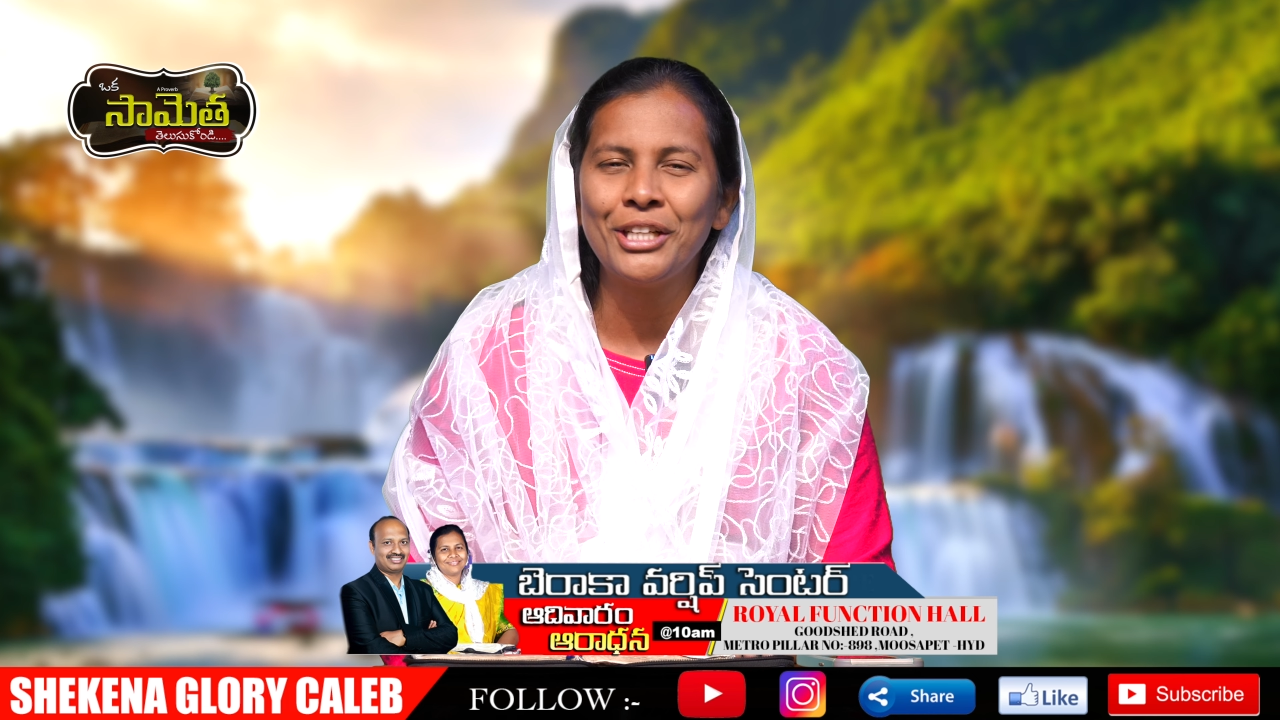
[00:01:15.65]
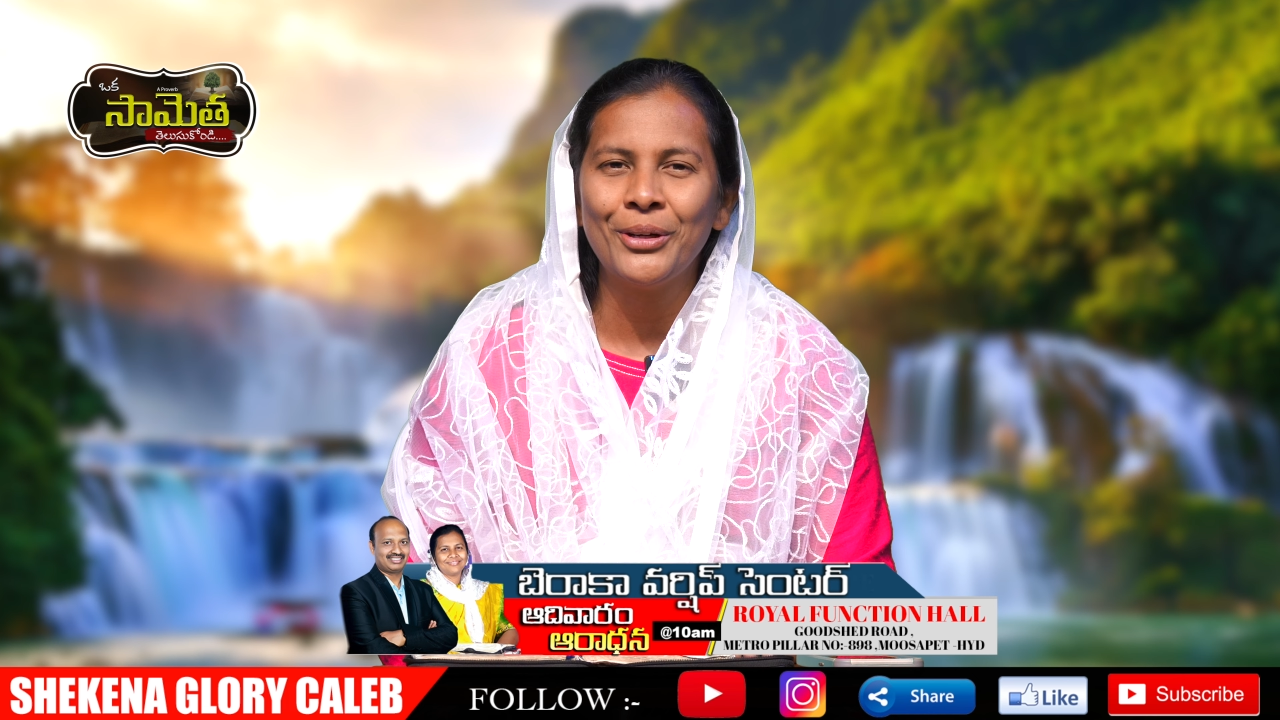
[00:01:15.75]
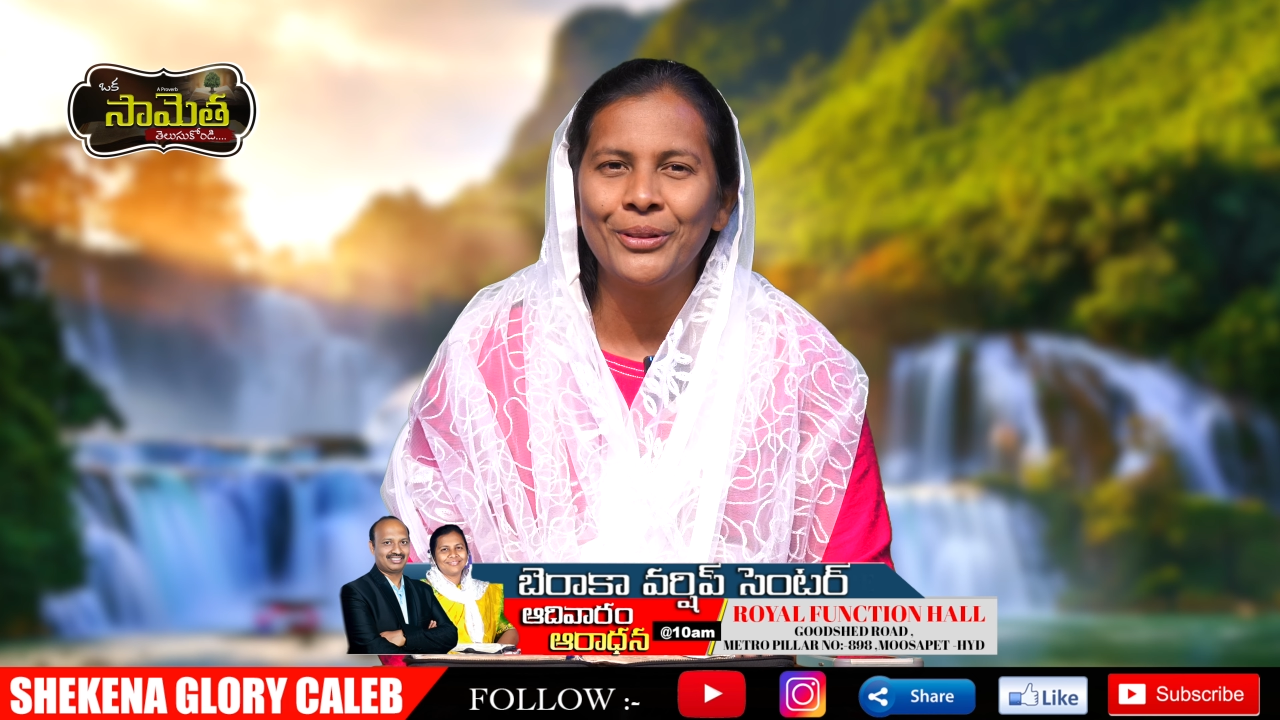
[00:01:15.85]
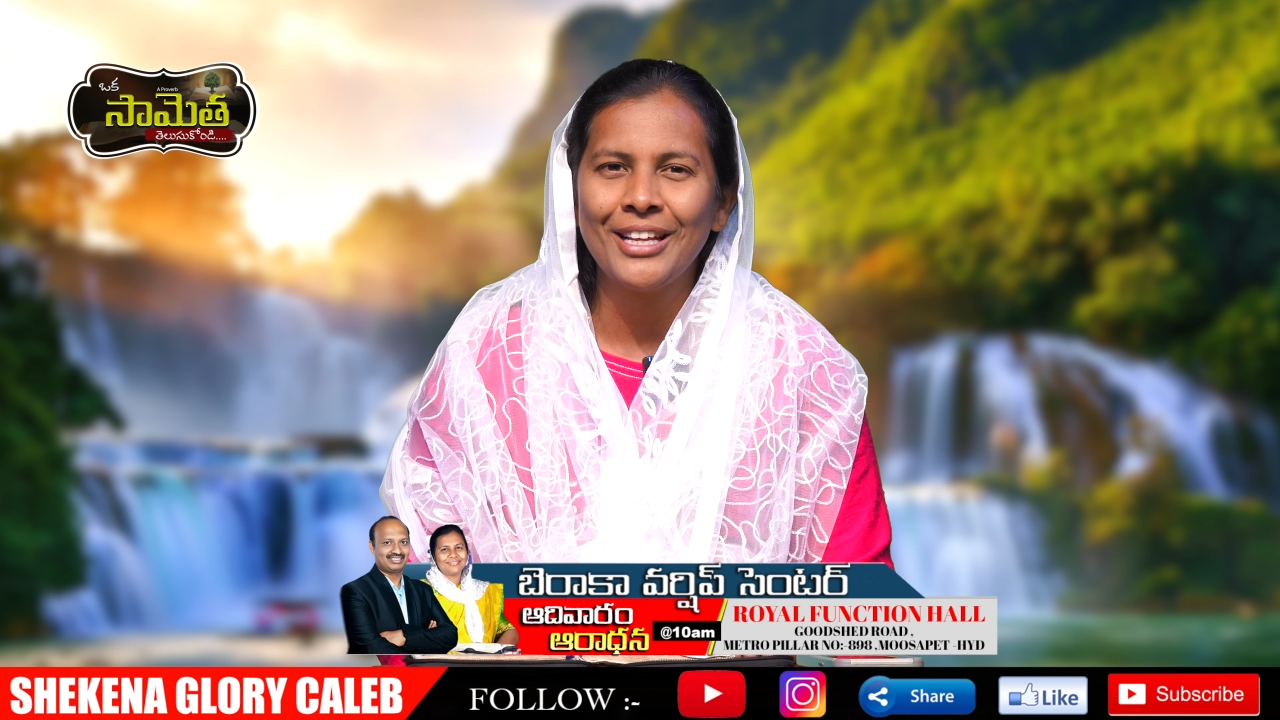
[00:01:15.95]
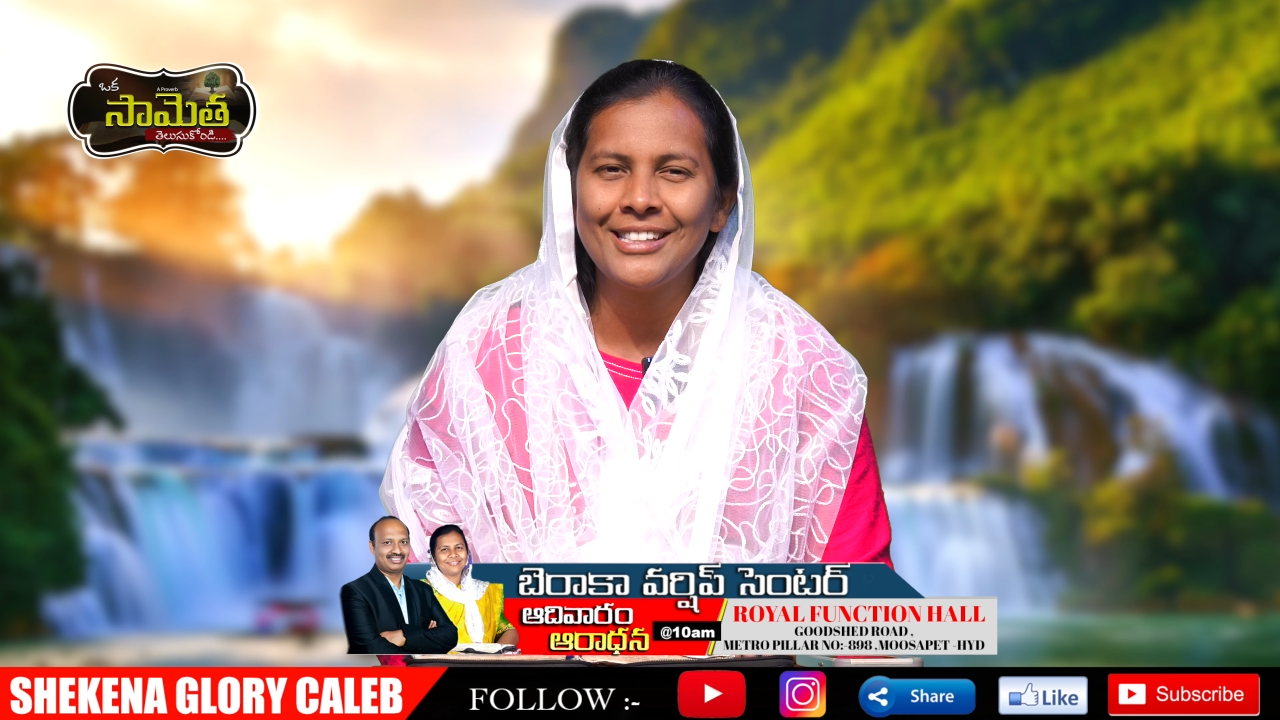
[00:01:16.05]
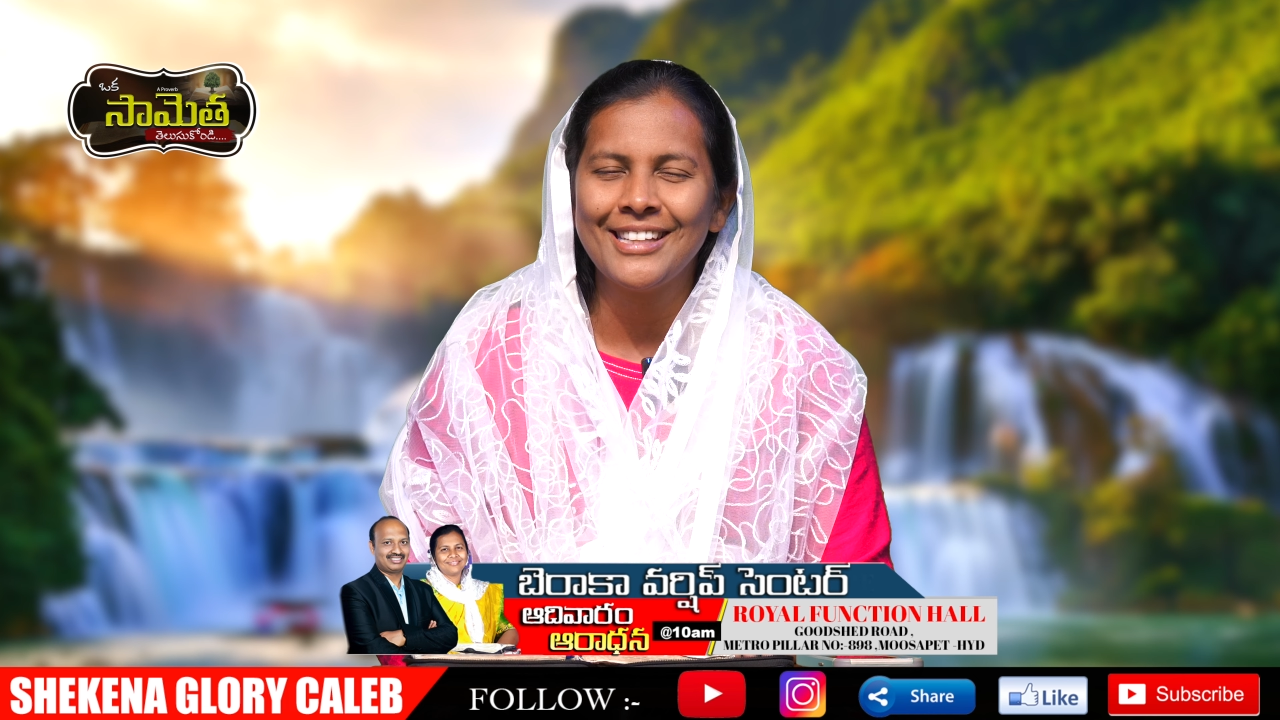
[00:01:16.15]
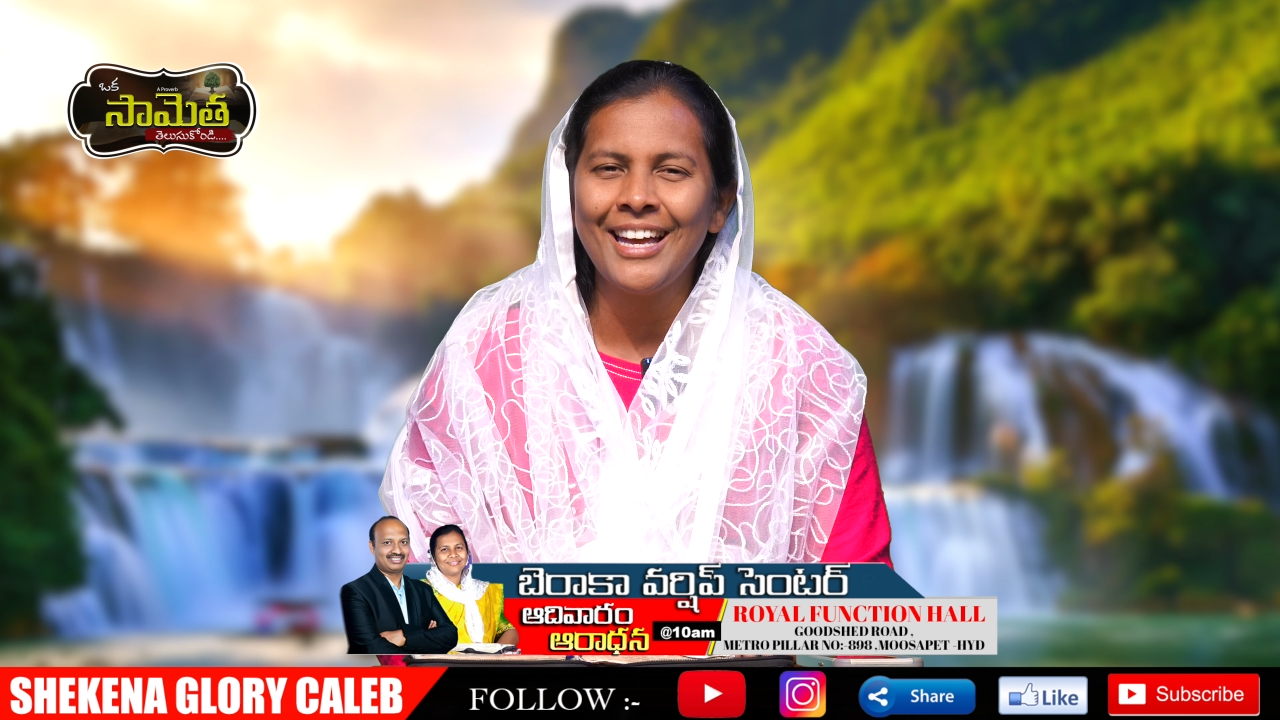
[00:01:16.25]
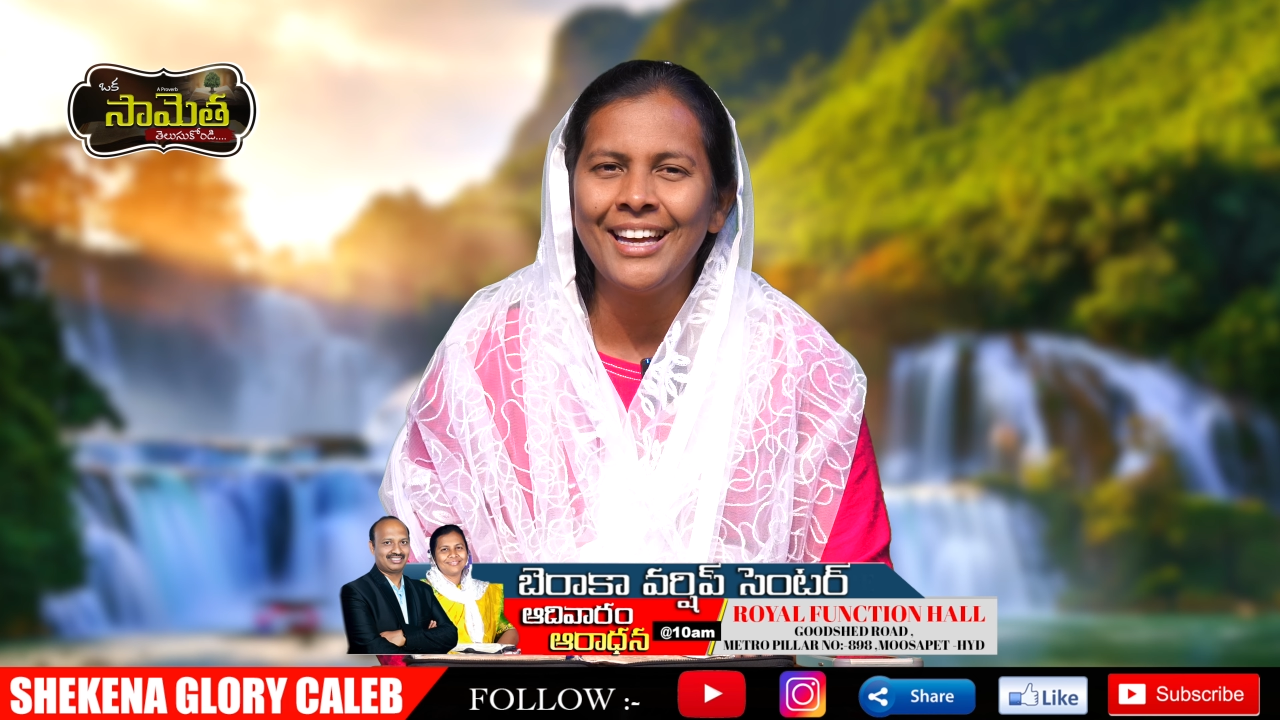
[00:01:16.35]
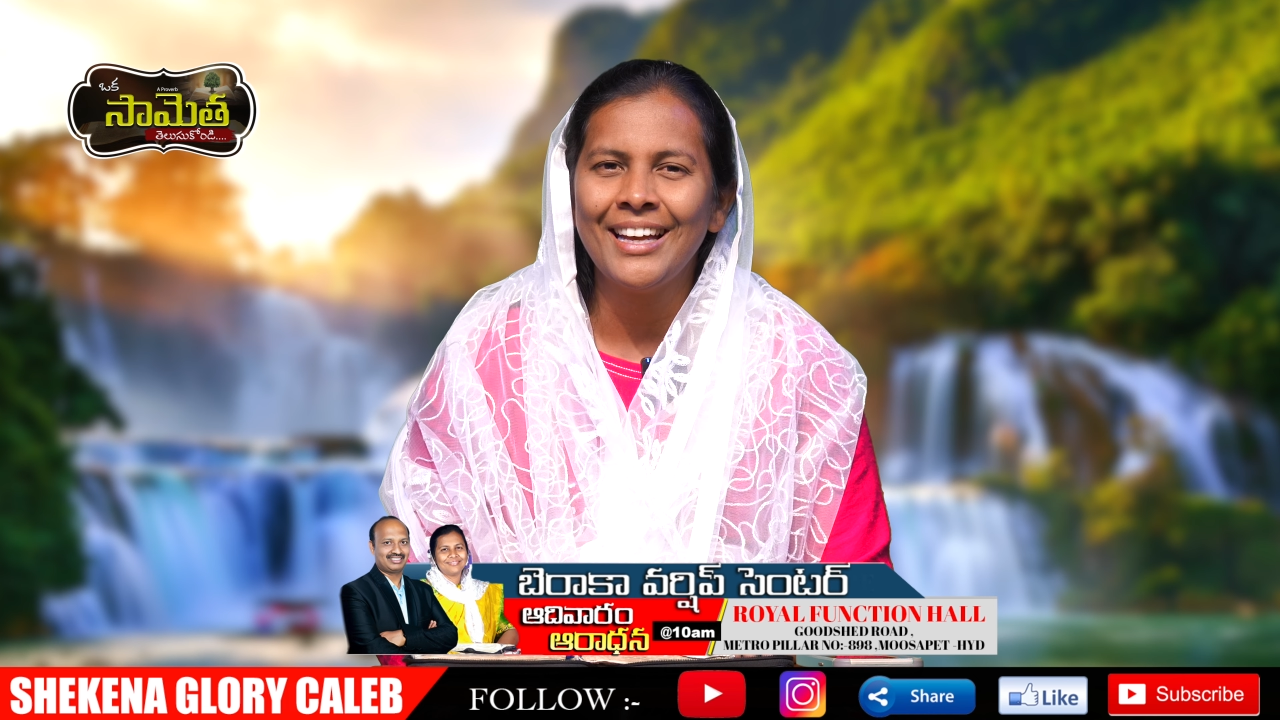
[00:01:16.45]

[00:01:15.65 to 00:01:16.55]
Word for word: ఇచ్చాడో తెలుసా